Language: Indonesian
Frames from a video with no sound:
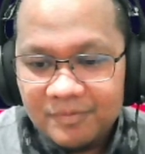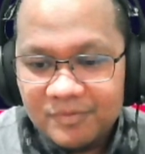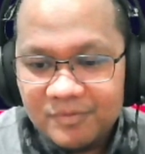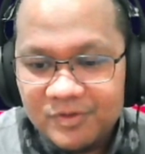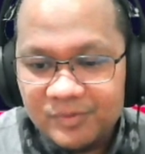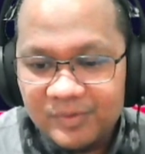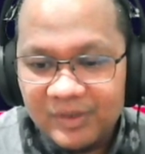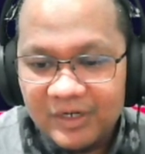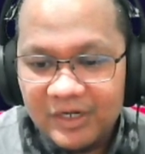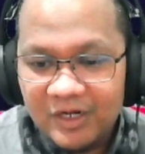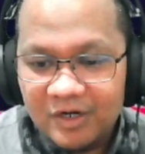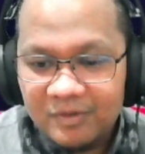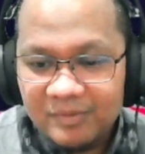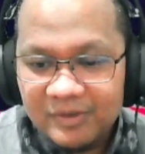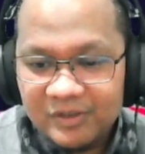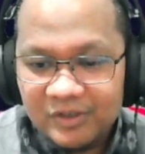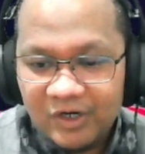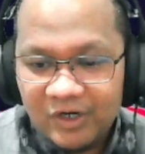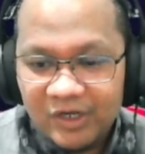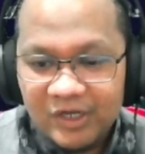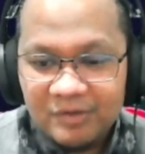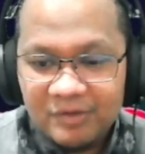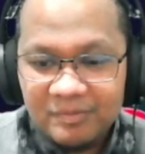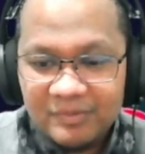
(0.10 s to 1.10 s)

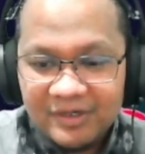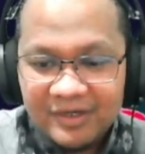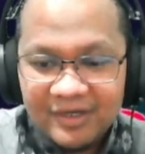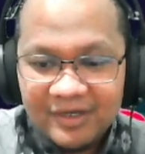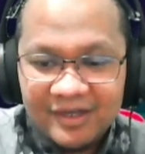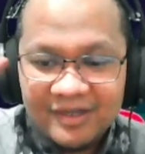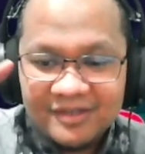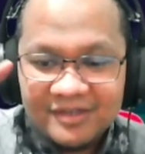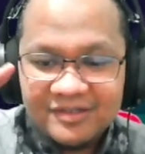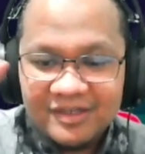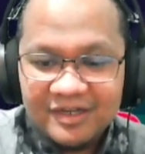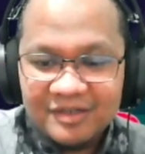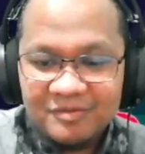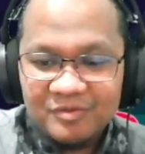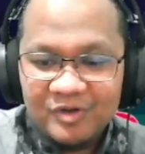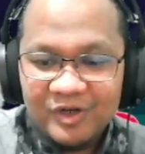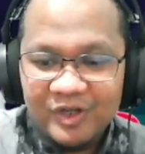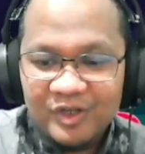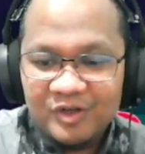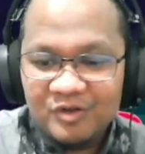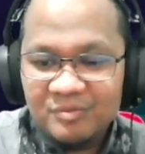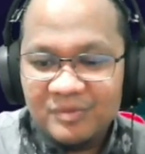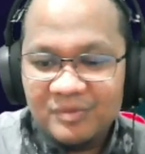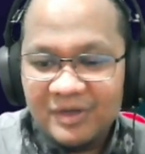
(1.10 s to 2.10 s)
Bismillahirrahmanirrahim
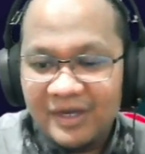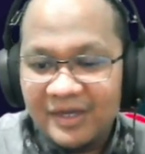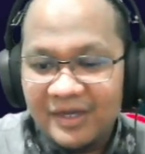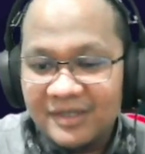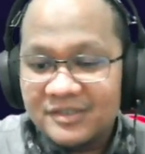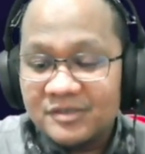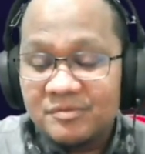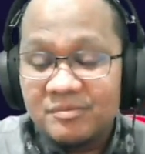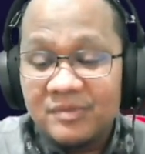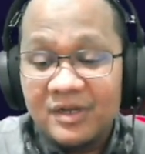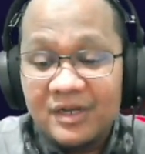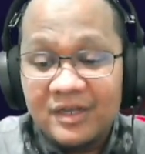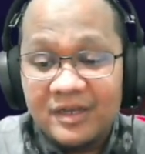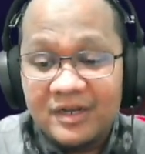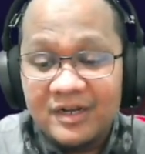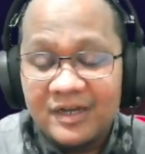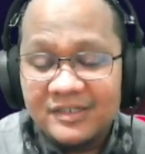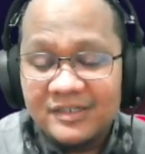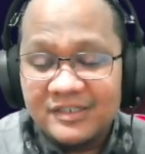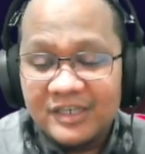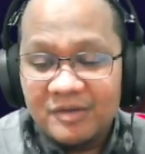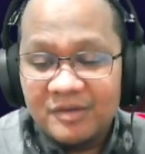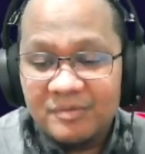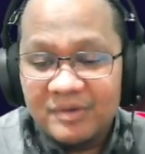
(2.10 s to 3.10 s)
Assalamualaikum guys Kembali lagi dengan
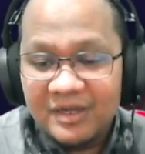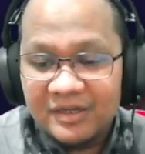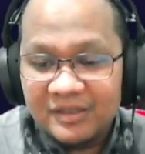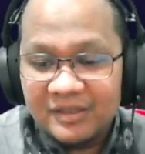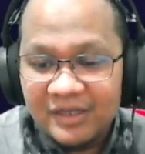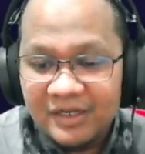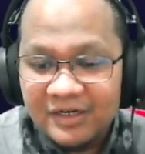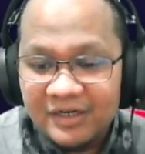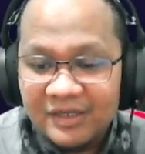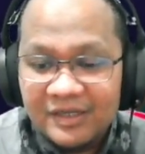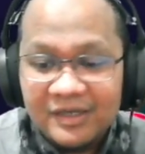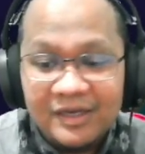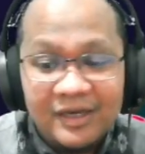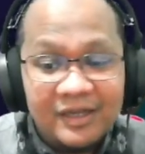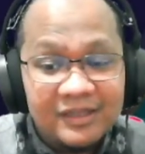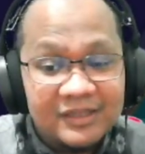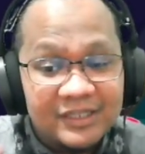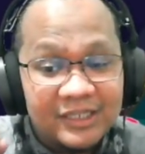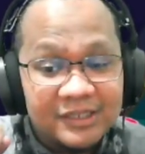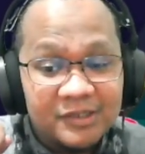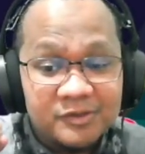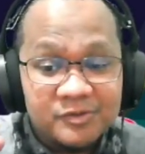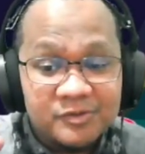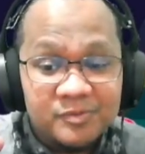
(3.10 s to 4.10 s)
saya Martin
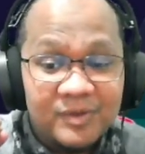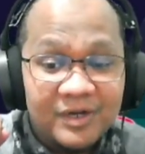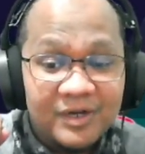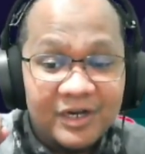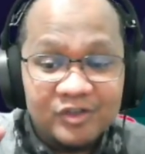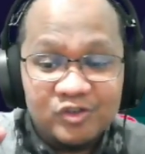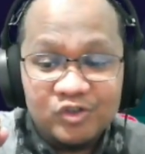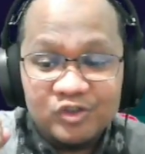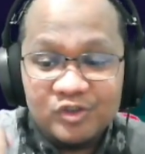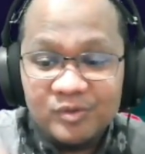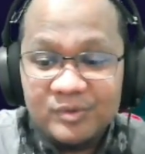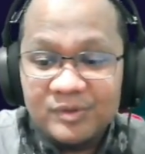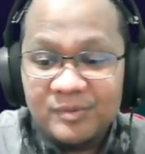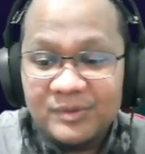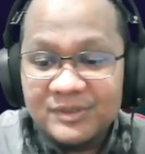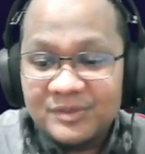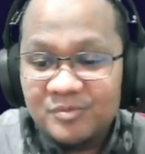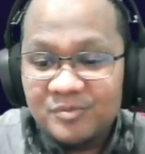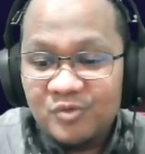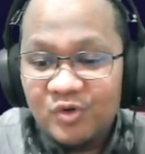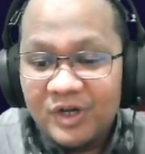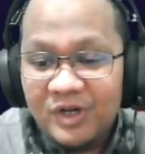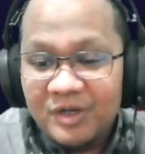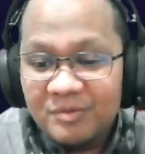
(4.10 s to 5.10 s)
Tetap semangat untuk teman-teman
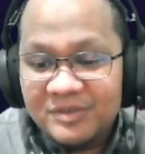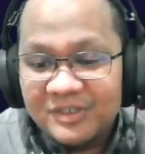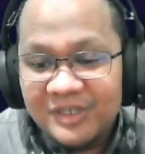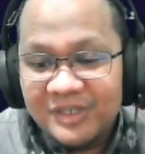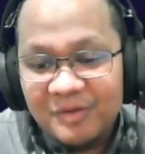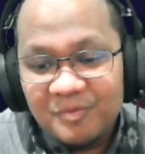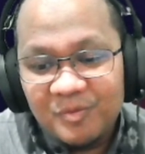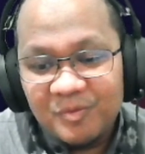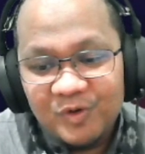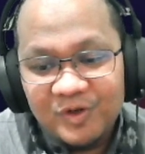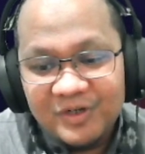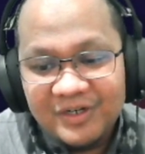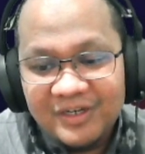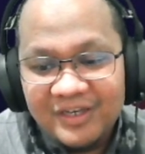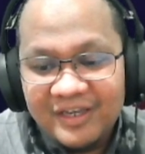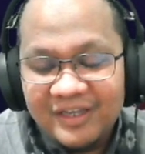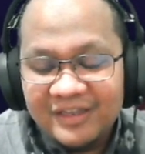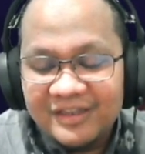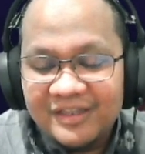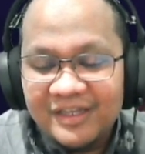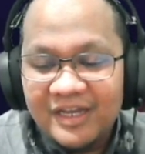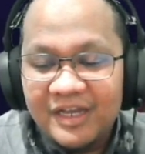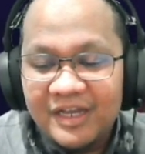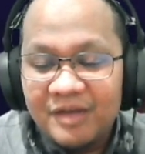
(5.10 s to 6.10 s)
semua Meskipun
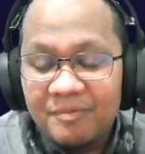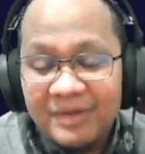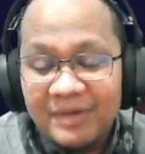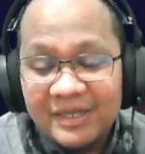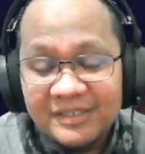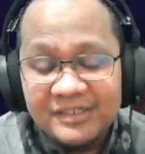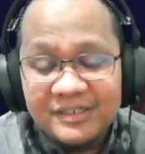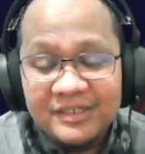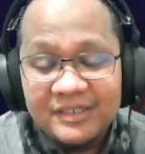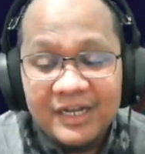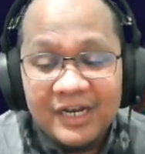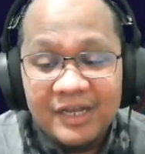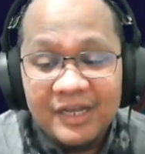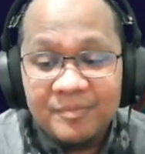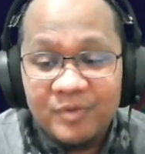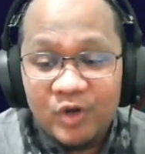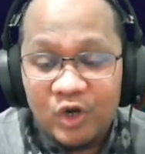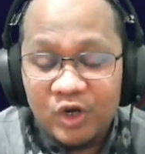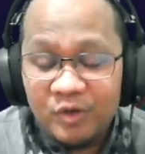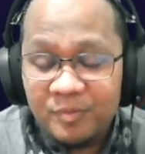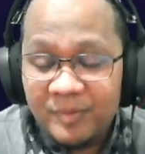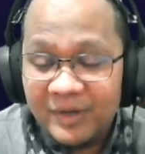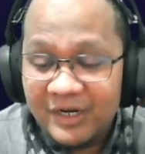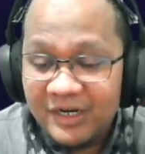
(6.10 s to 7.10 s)
kita masih dalam
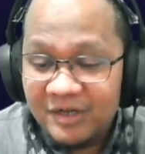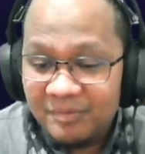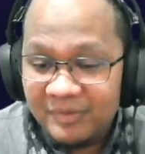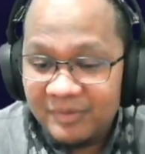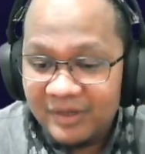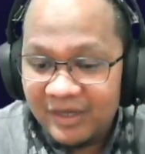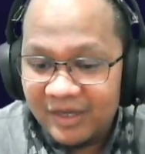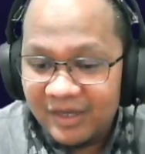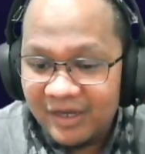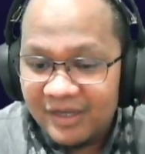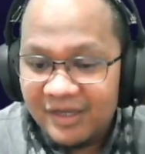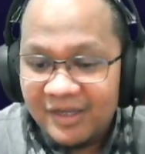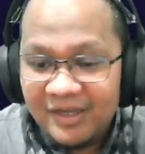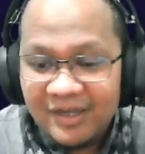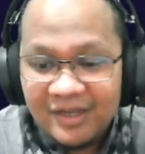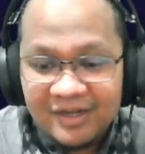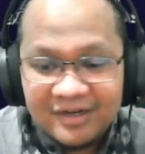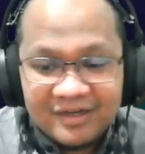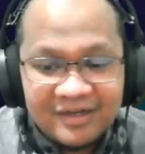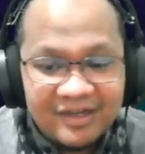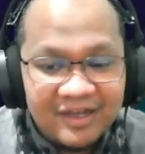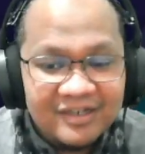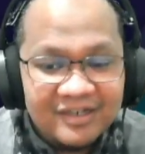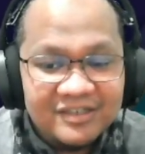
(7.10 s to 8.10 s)
periode pandemi ya
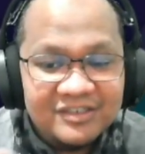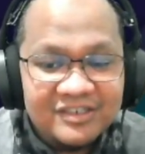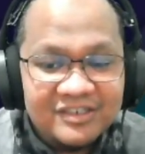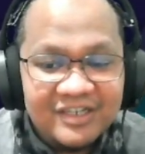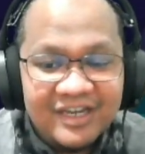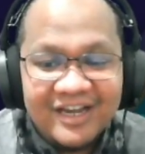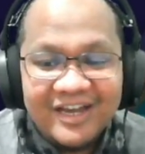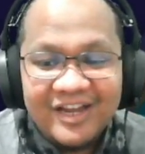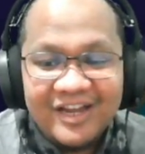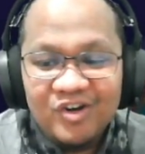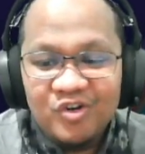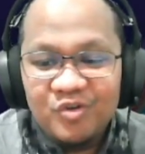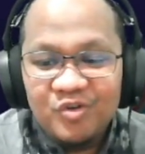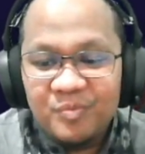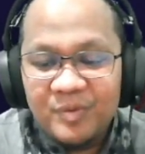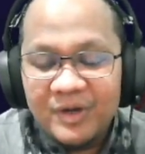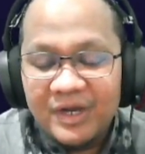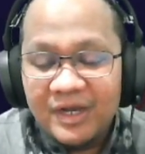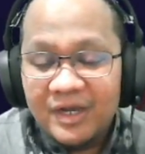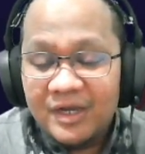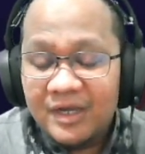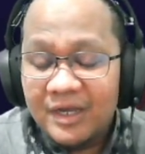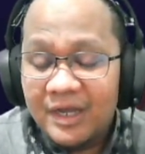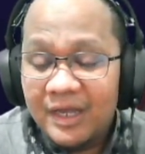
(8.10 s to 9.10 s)
Dan jangan
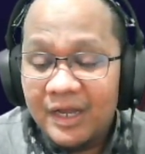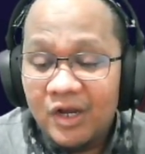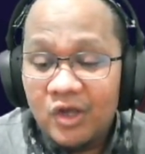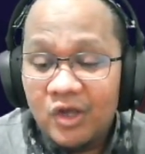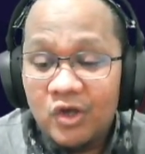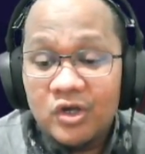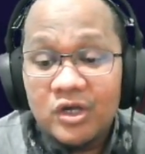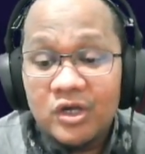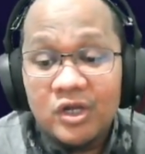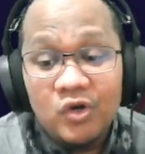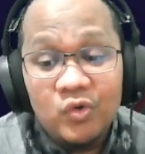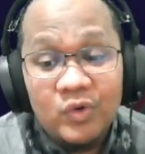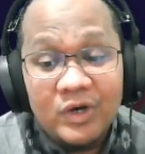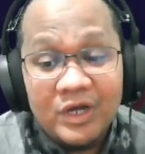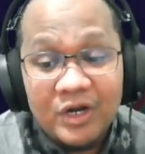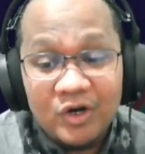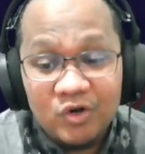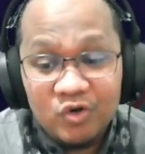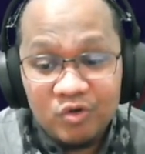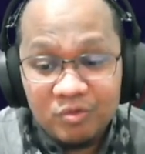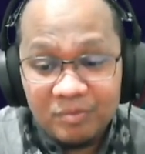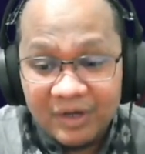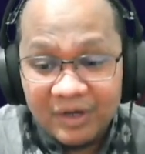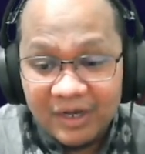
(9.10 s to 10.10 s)
lupa Kalau keluar
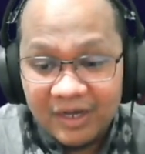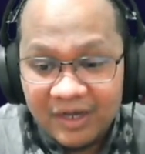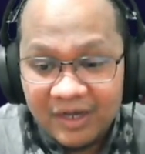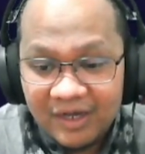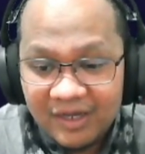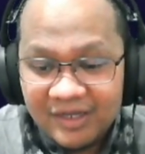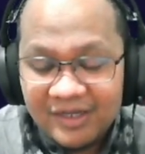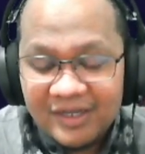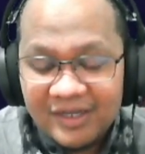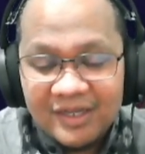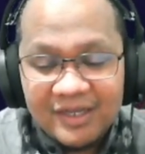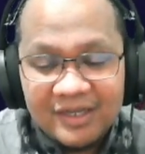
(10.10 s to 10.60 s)
rumah